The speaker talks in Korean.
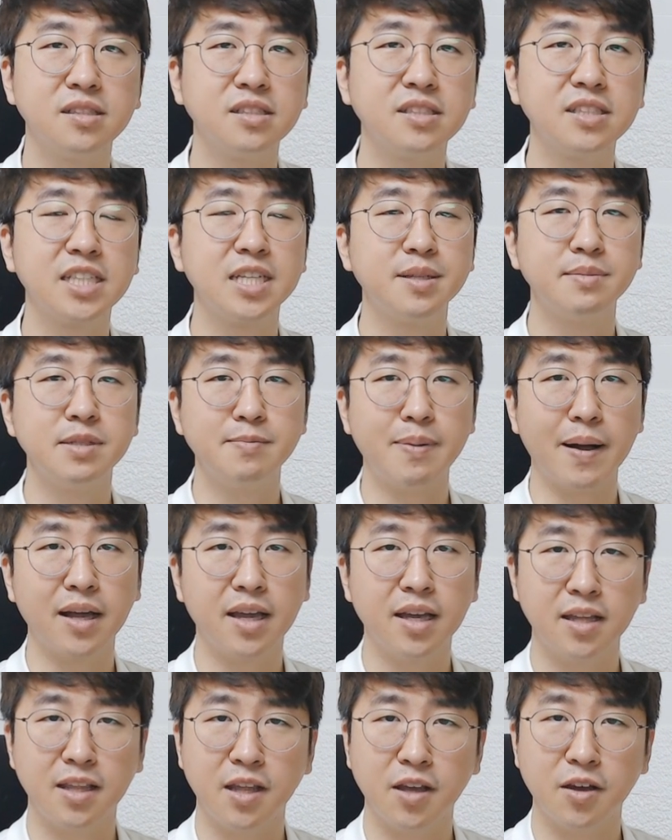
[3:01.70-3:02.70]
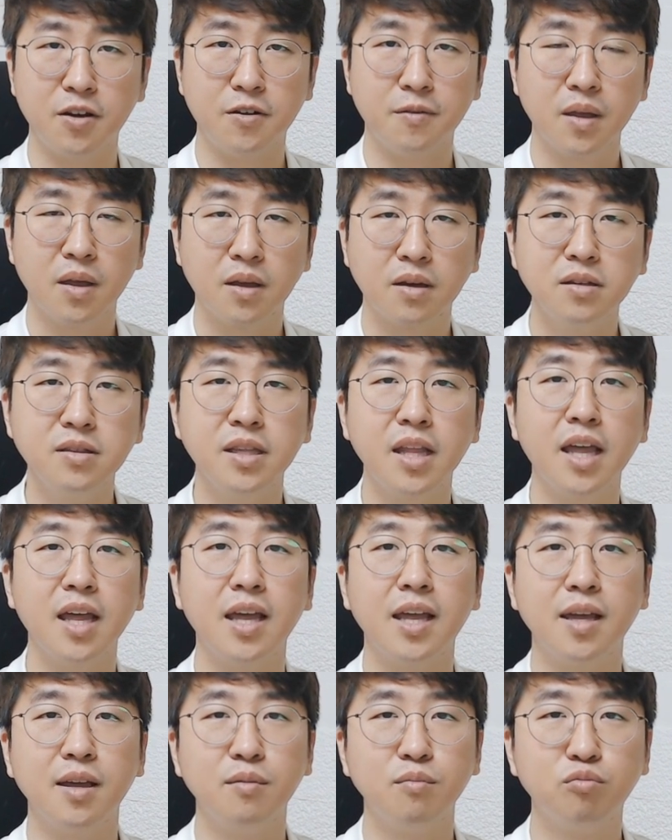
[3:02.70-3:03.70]
느낌을 받게 돼요.
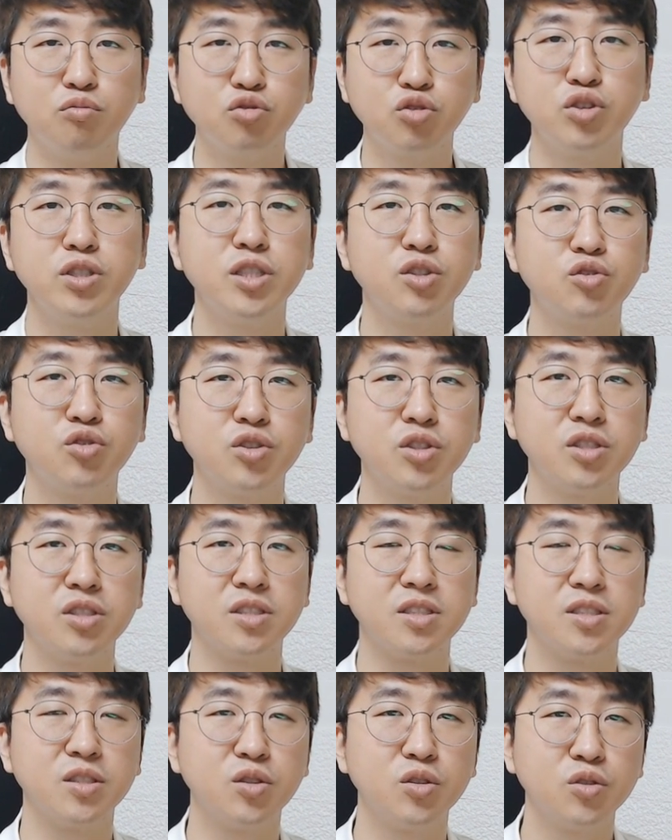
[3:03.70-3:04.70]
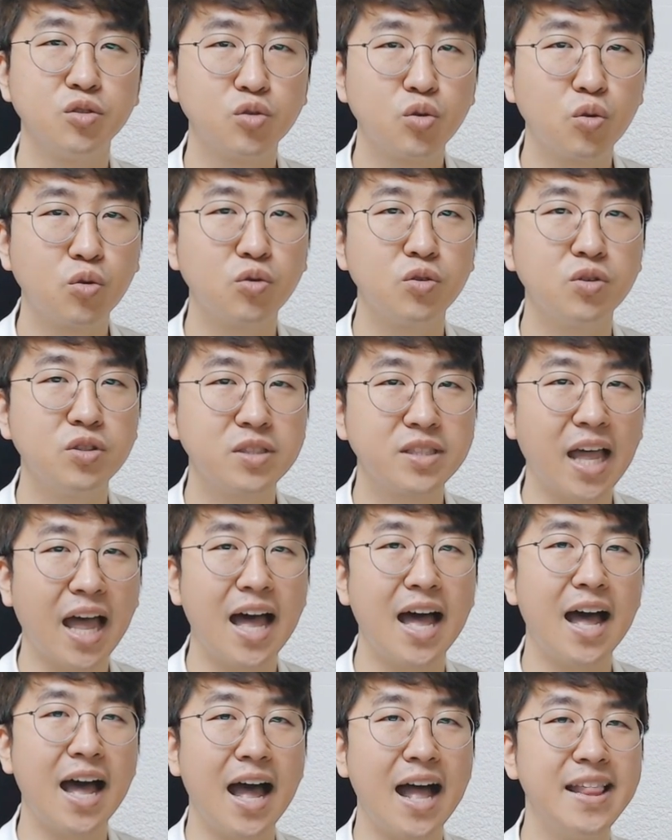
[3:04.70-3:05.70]
근데 무술일주는 속을
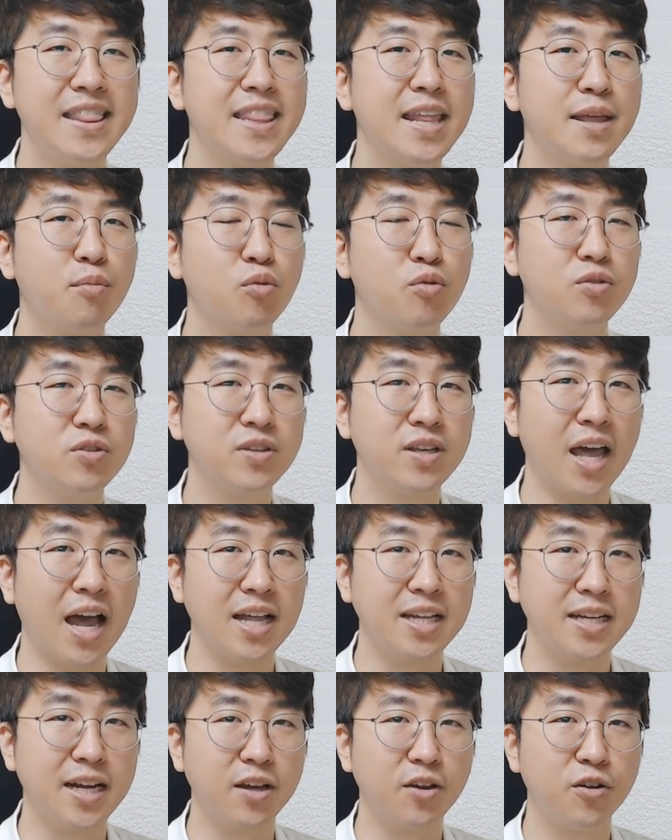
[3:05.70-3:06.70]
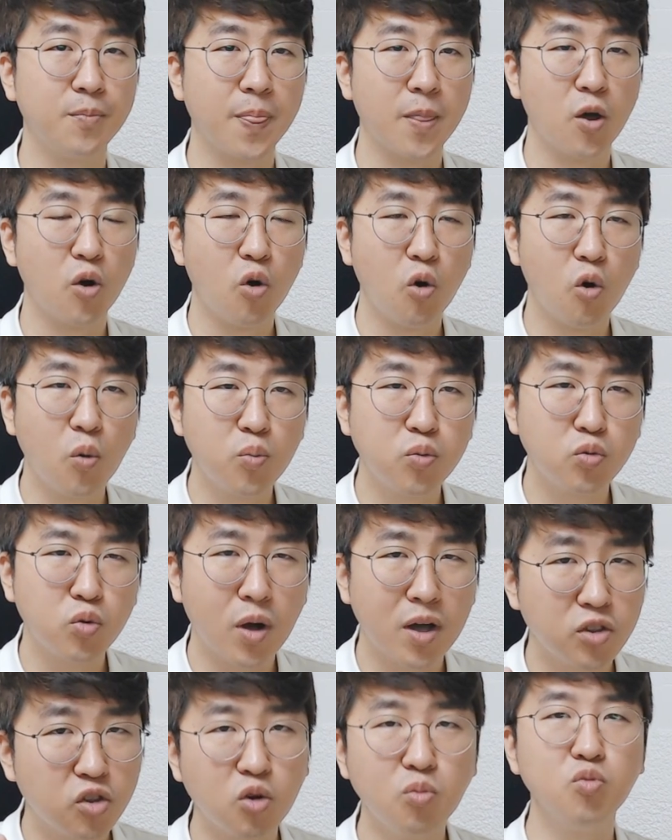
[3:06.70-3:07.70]
다 안내 보이는 게 아니라요.
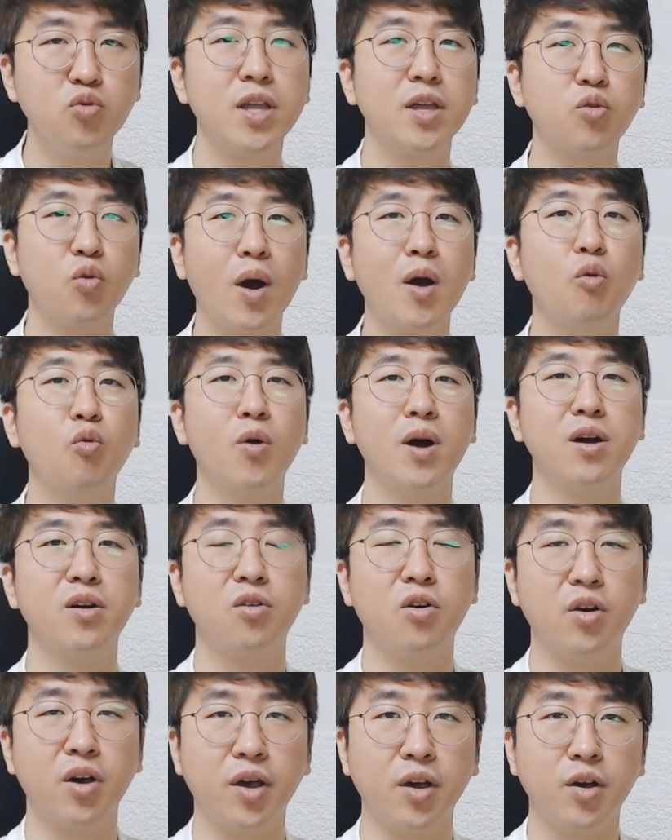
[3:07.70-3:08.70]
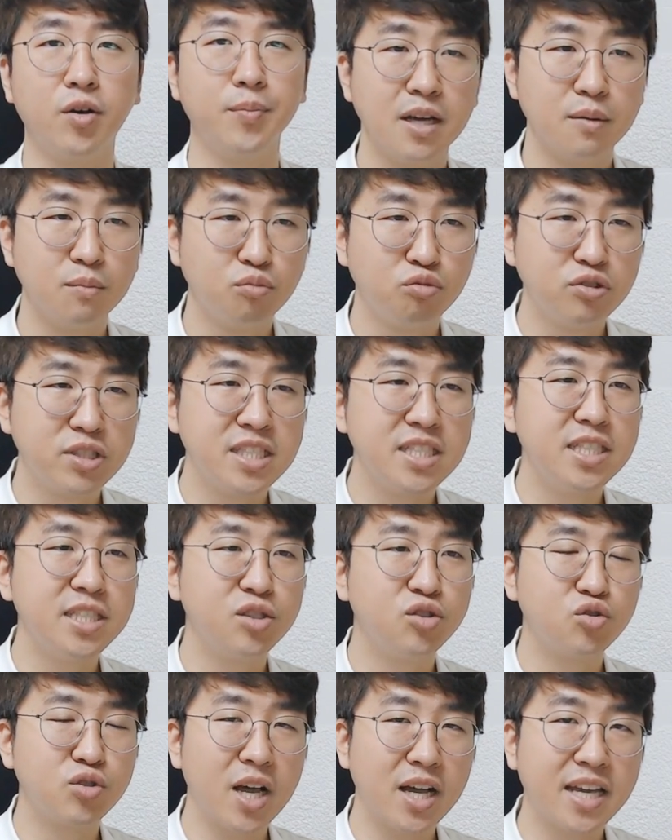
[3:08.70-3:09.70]
호불호가 너무나도 확고한 거예요.
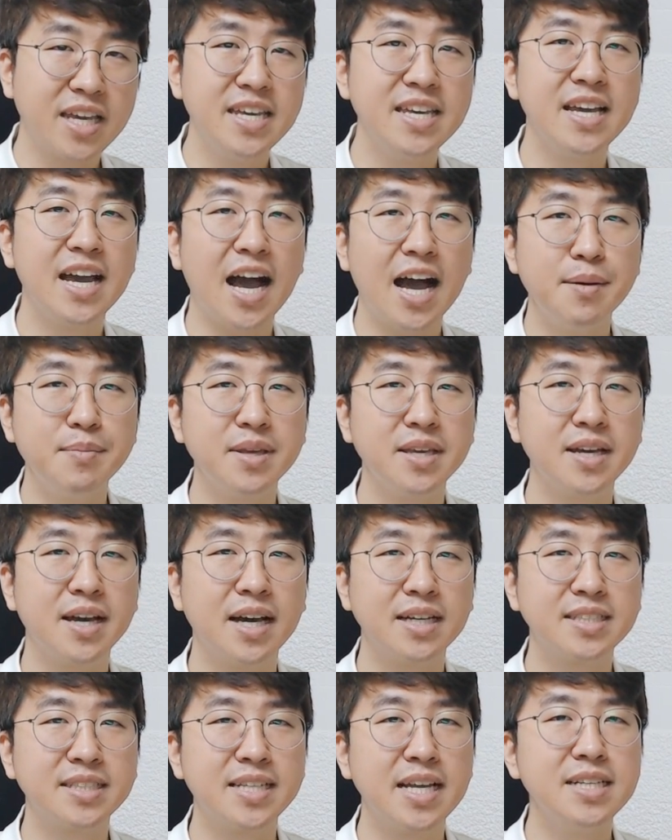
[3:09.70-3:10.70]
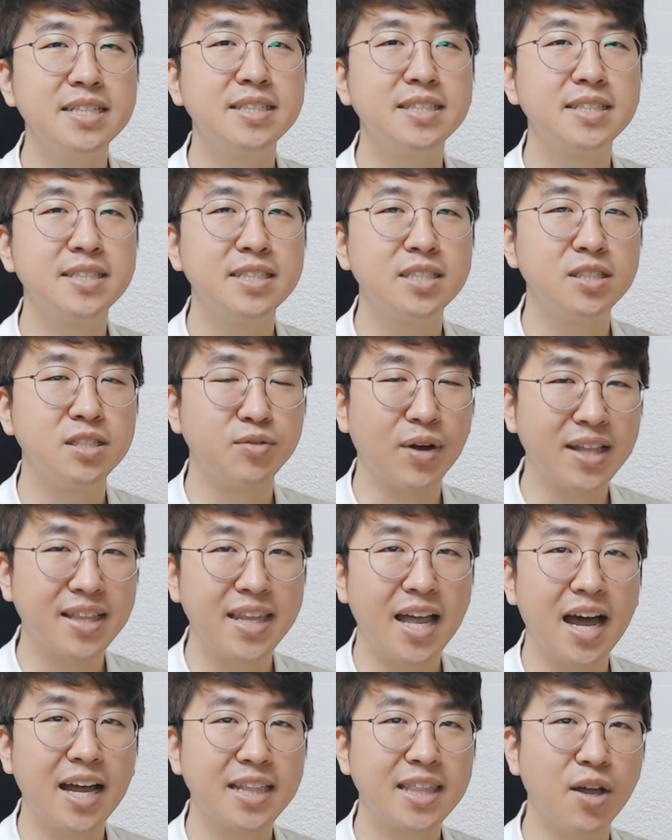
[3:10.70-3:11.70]
무진일주가 긴가민가 스탠스를
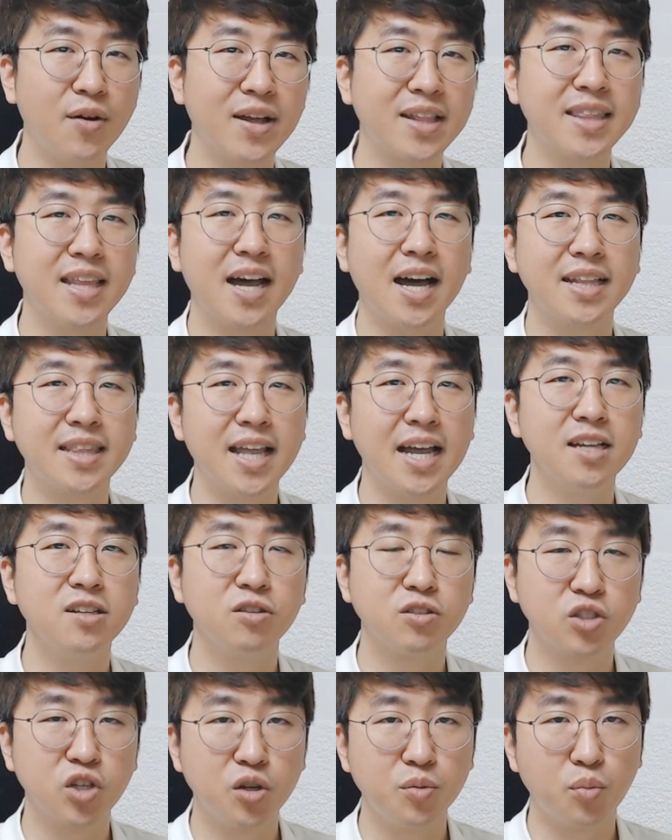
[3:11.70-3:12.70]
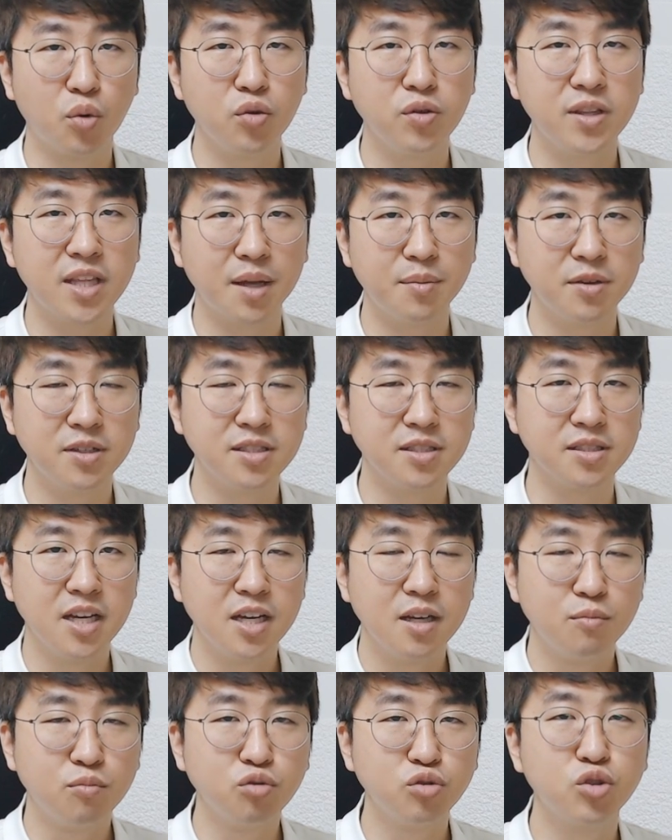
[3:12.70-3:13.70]
왔다 갔다 왔다 갔다 하는 것처럼 보인다면은
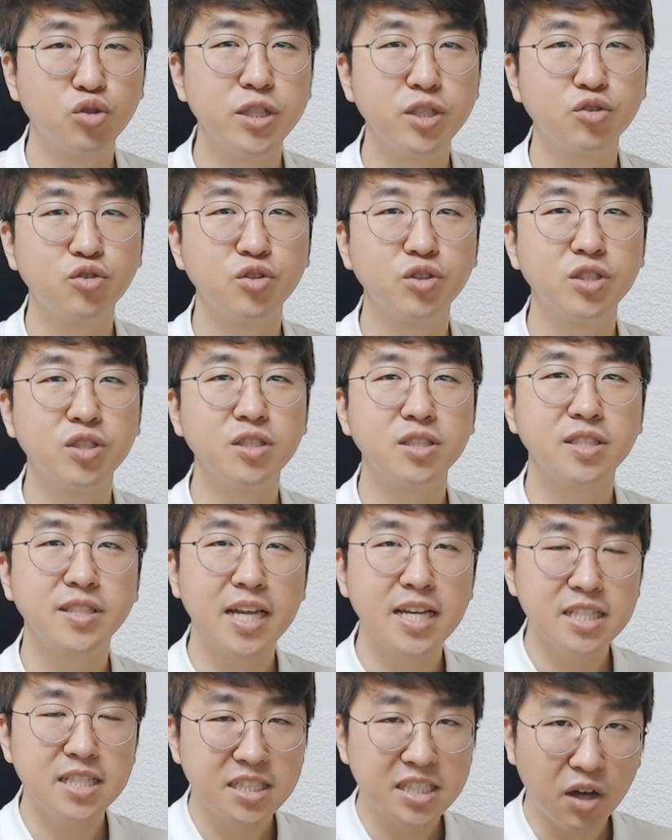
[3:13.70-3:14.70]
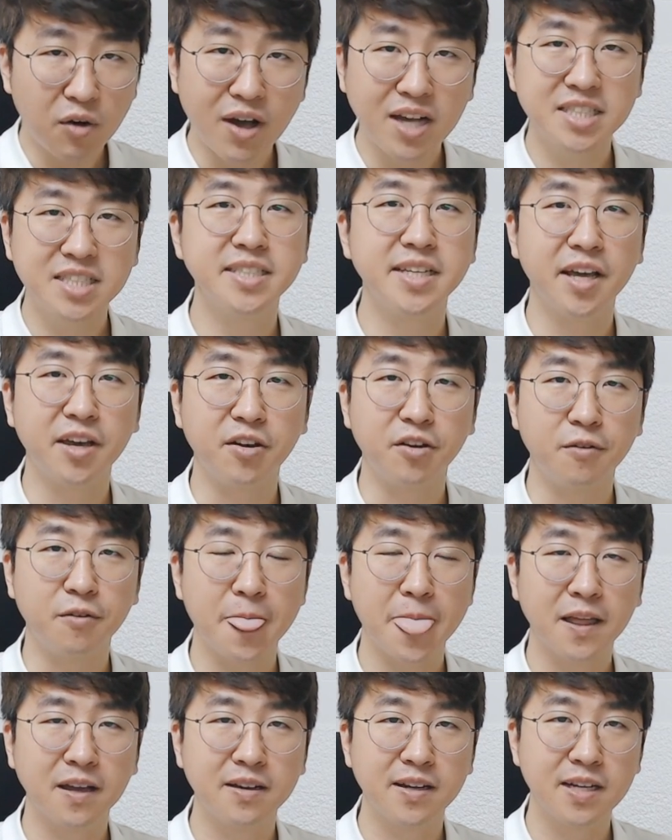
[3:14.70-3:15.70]
무술일주는 스탠스가 확실해요.
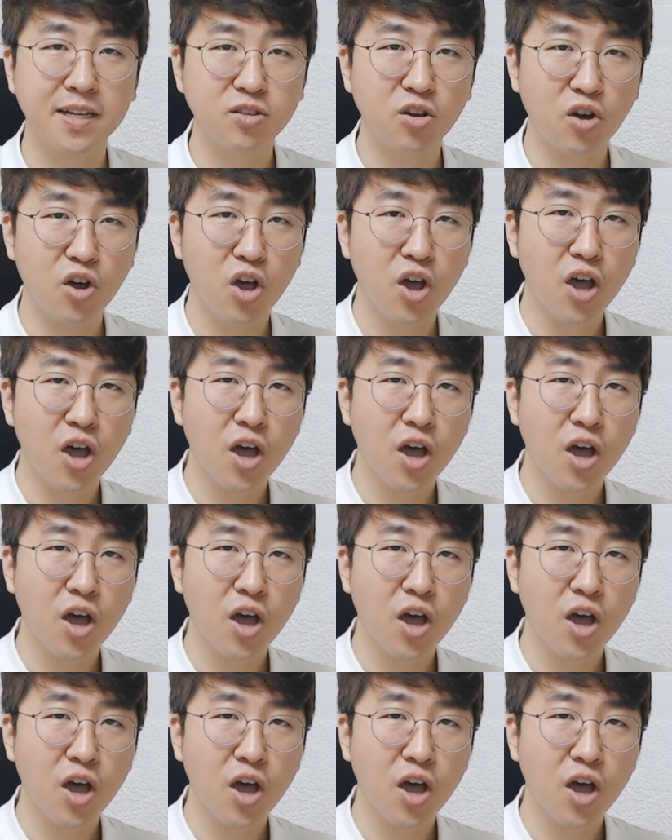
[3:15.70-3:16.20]
그래서